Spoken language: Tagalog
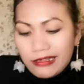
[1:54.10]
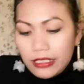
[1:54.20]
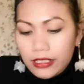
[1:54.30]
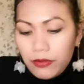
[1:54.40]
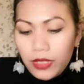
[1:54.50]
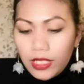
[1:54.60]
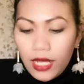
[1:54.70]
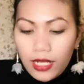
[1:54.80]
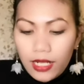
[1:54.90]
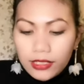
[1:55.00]
Kasi
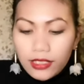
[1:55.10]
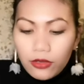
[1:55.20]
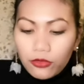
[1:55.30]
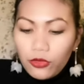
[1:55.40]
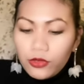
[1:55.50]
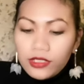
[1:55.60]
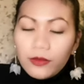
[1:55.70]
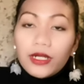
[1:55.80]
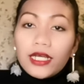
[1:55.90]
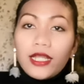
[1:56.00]
minalas ako dun sa
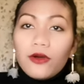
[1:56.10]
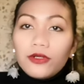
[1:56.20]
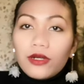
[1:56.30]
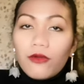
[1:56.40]
mga nauna